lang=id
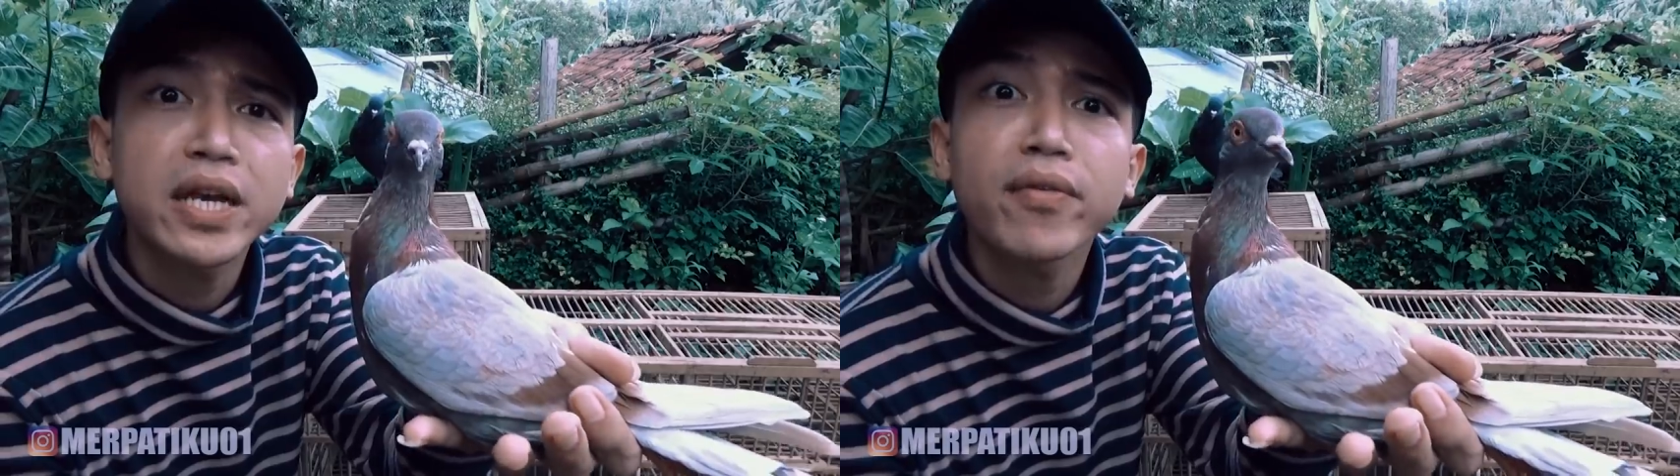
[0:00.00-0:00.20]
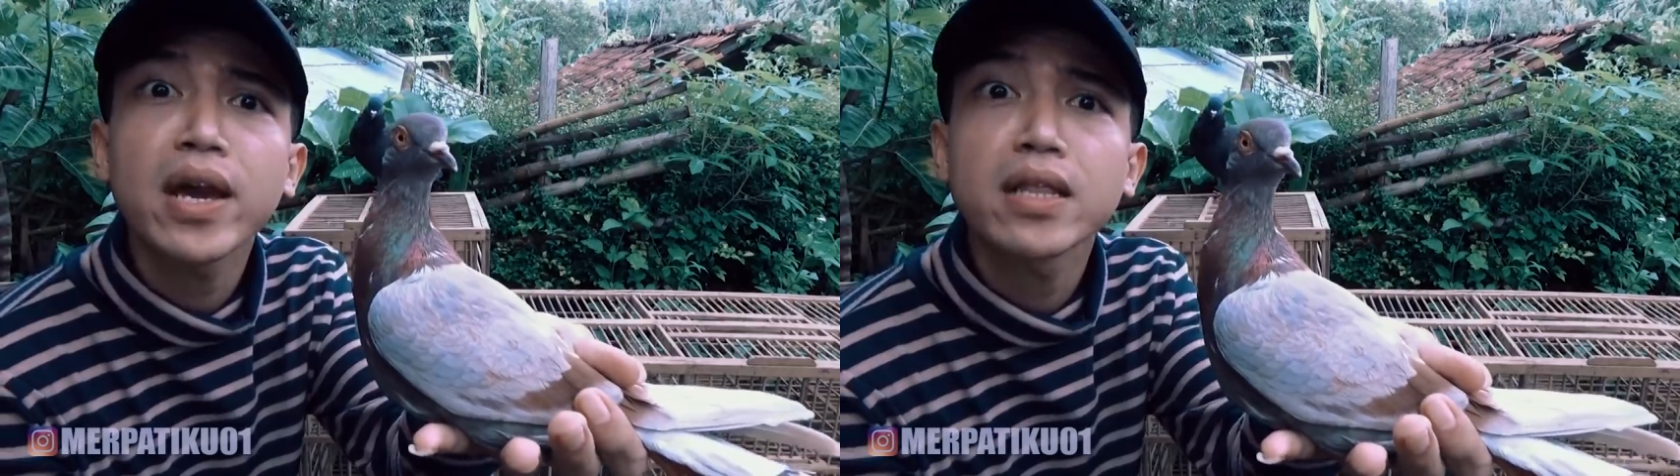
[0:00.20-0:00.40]

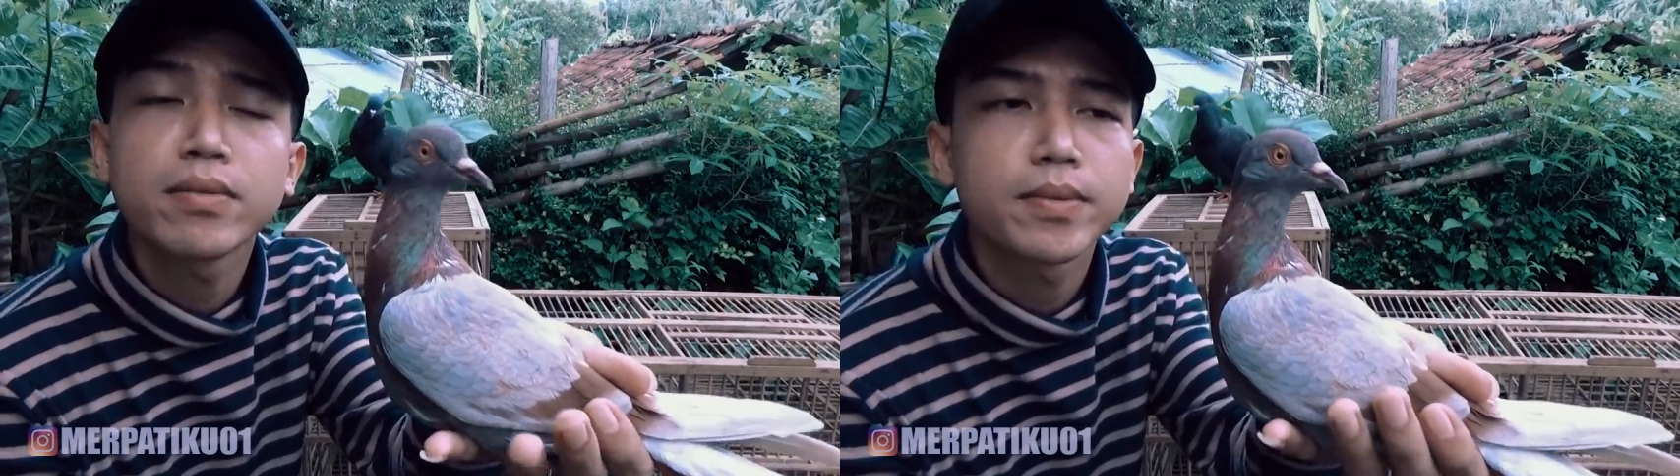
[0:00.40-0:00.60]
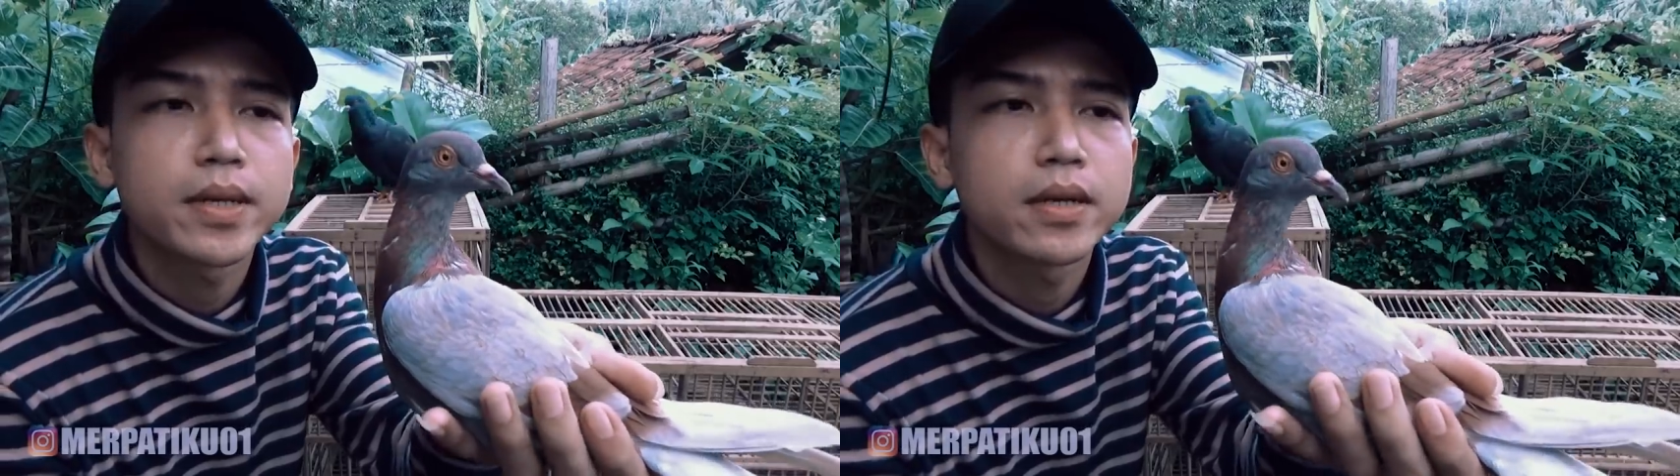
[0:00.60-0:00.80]
cewekan
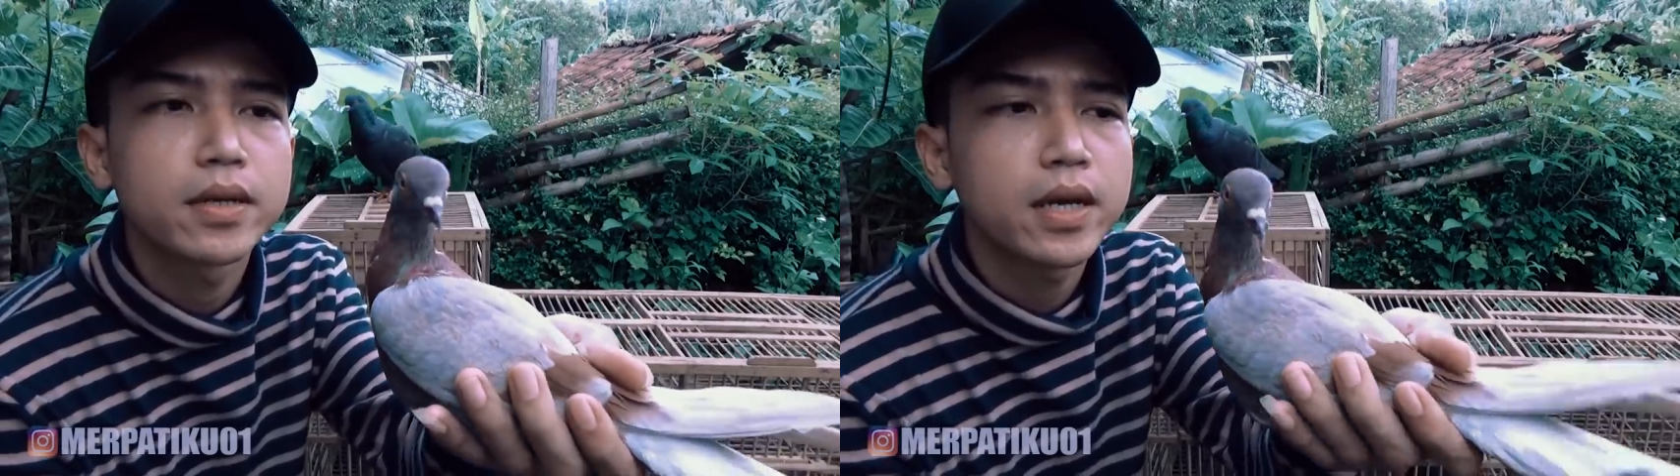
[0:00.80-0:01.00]
teman-teman